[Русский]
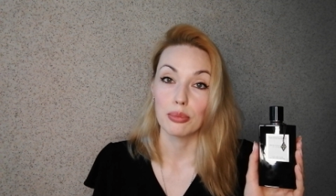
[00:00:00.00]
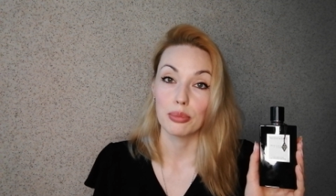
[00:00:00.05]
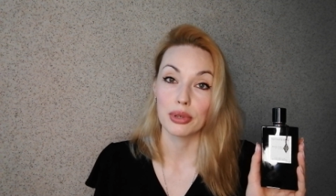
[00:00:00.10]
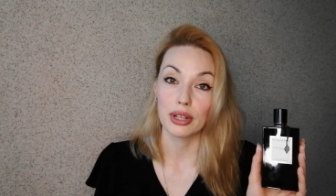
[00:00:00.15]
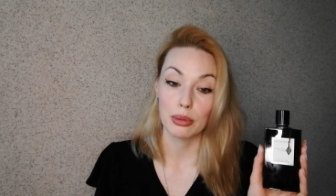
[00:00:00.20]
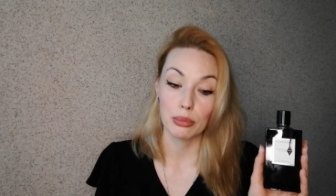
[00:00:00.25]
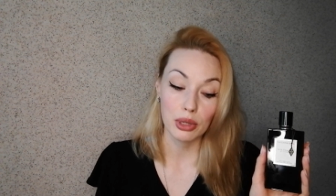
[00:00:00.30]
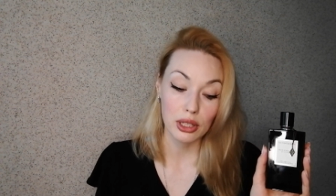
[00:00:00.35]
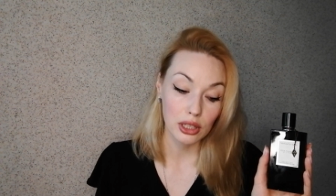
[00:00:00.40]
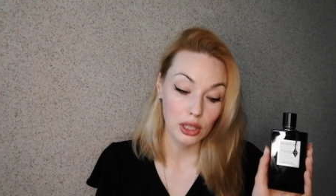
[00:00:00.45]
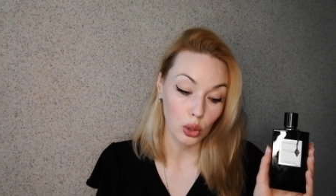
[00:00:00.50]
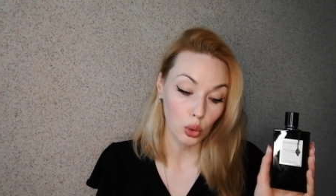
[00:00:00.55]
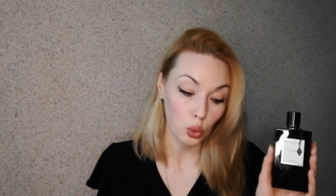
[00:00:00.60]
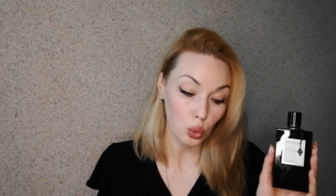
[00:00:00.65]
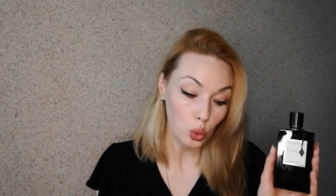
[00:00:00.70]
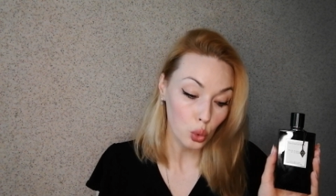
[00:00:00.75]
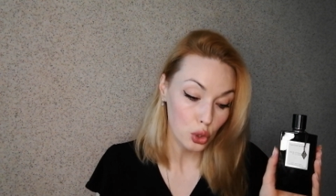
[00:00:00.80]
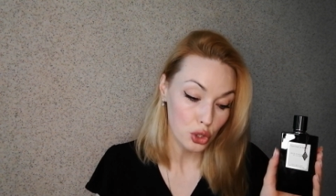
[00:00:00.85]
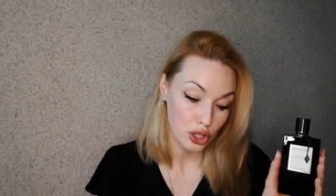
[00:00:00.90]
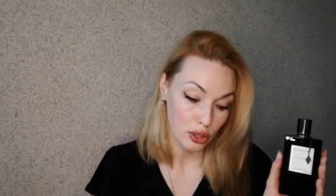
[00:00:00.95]
Пирамида
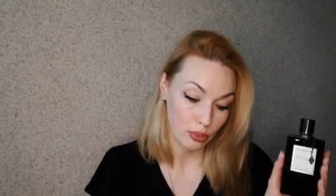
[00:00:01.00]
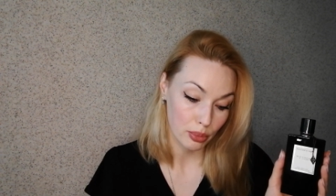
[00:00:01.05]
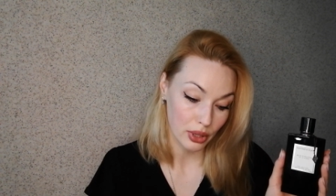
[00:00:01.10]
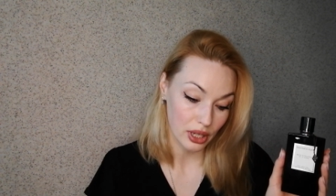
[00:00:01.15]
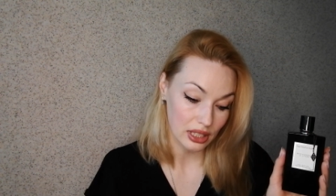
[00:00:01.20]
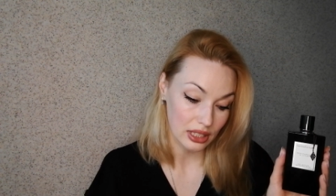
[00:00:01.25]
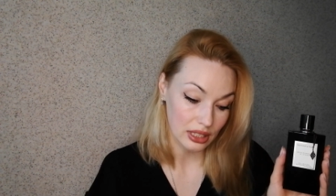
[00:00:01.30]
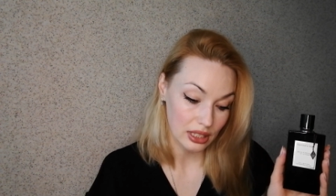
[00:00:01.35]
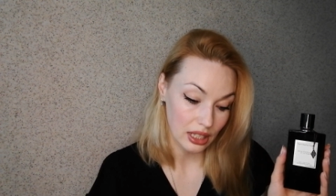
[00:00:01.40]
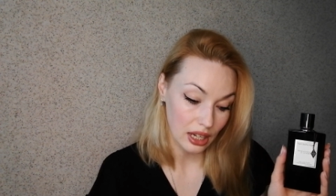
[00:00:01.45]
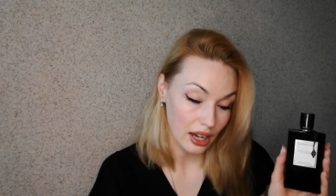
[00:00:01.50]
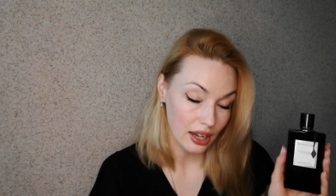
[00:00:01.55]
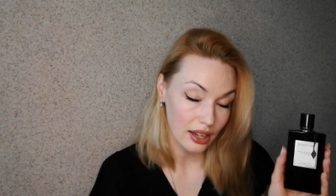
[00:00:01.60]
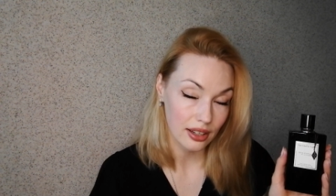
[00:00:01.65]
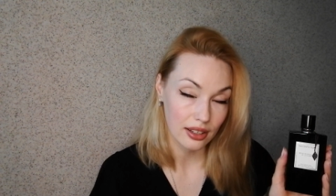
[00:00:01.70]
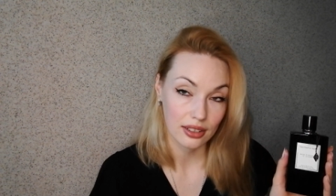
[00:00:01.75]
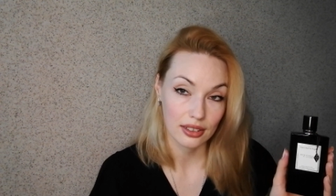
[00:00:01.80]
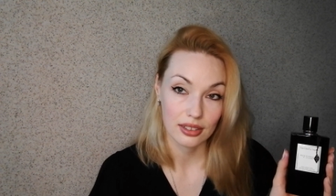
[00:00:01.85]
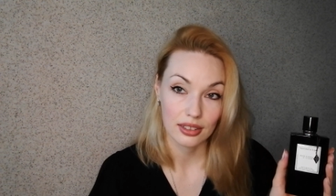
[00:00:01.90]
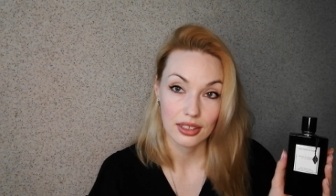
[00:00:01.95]
очень
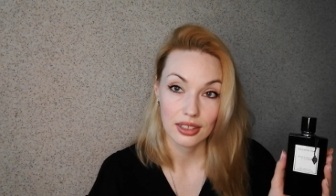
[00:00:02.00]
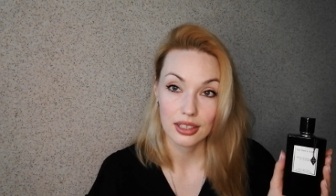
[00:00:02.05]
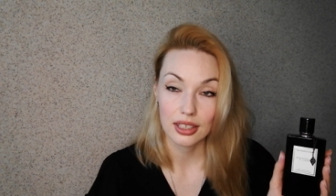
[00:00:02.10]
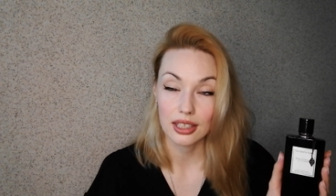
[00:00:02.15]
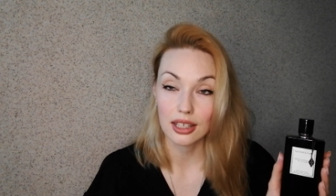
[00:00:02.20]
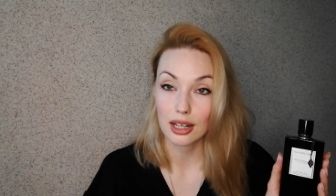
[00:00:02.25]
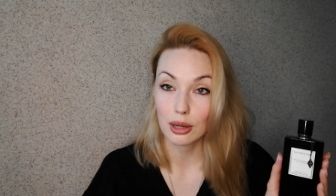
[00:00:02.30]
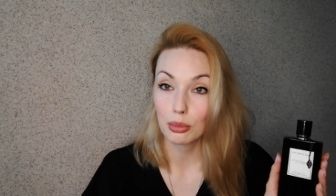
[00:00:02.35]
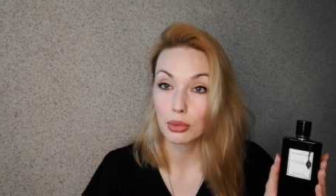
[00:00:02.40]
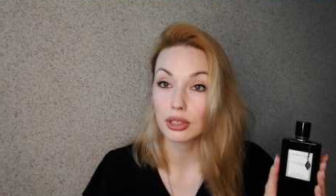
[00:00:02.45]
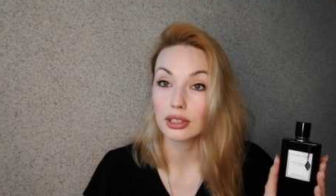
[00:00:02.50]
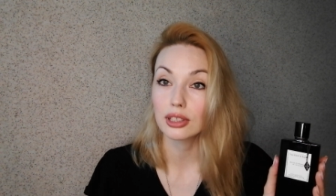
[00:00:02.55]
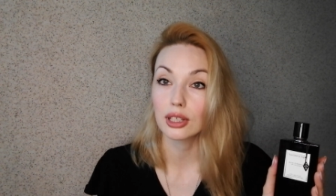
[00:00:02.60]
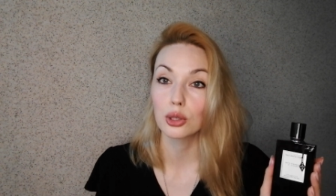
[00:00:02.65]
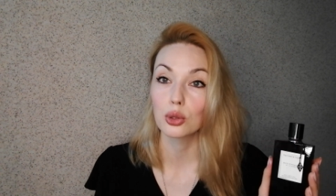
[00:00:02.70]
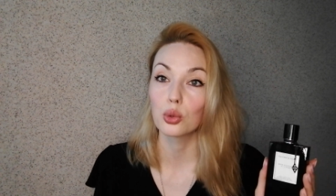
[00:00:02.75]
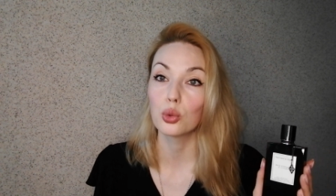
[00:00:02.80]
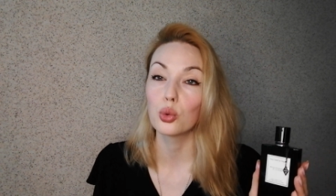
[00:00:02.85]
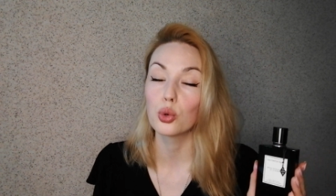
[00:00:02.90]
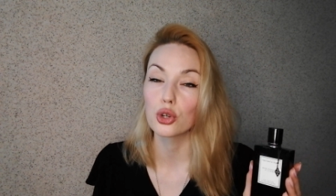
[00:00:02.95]
простая, и аромат
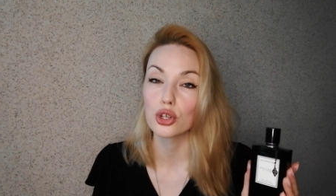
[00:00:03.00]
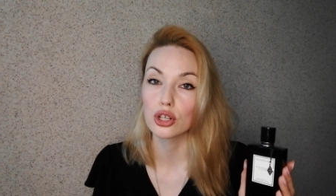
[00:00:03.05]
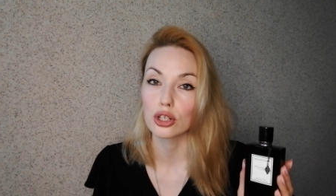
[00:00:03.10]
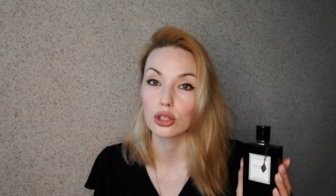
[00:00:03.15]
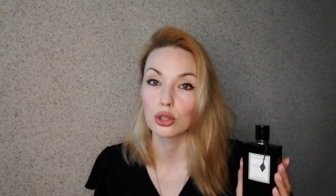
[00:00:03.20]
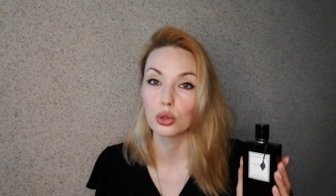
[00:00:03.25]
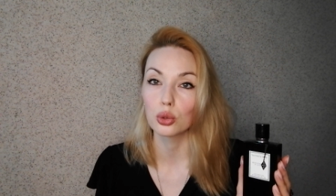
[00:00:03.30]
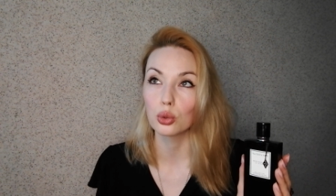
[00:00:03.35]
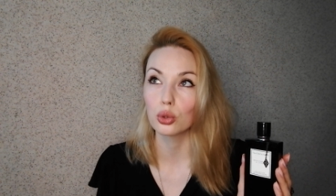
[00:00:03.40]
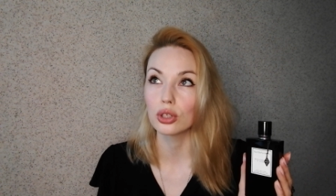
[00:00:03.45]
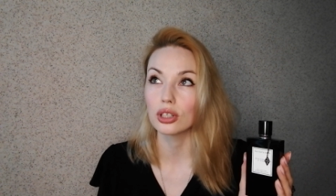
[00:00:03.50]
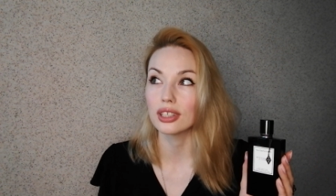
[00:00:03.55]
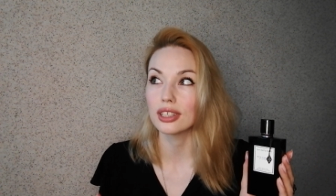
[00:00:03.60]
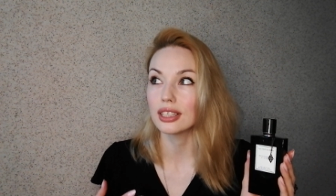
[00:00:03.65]
такой же, но